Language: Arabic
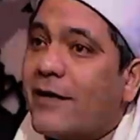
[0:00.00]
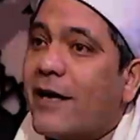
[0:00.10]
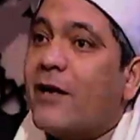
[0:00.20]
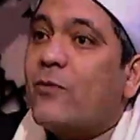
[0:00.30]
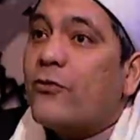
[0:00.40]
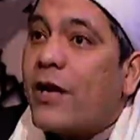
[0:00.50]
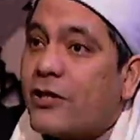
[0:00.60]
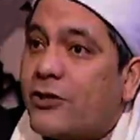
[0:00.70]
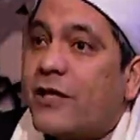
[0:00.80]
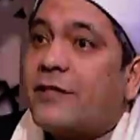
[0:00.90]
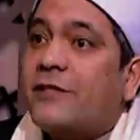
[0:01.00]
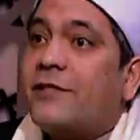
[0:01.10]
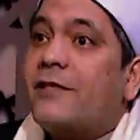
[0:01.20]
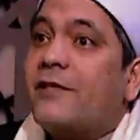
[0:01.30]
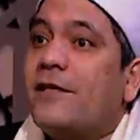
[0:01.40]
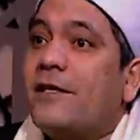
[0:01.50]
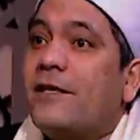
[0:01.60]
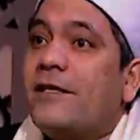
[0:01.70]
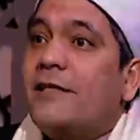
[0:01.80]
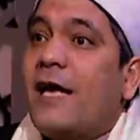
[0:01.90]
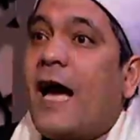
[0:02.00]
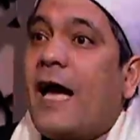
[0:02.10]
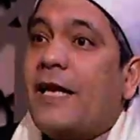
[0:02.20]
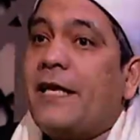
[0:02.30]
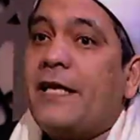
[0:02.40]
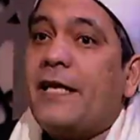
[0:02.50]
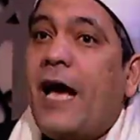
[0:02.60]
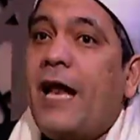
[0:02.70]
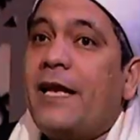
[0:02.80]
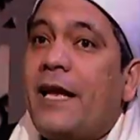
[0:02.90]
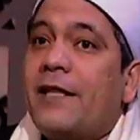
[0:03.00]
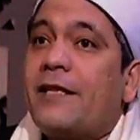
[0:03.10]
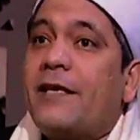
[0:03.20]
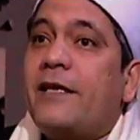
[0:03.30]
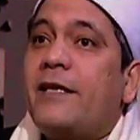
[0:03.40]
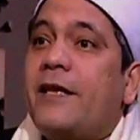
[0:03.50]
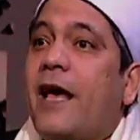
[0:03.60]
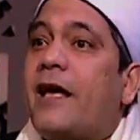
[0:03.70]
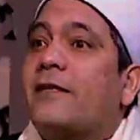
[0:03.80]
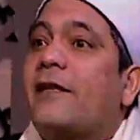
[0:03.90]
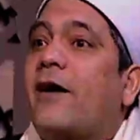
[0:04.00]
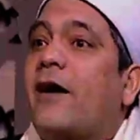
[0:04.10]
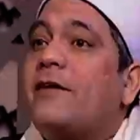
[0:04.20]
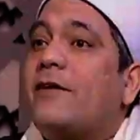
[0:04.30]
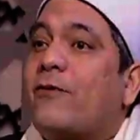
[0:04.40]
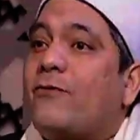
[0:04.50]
المنجز نعم يعني الذي لا يتغير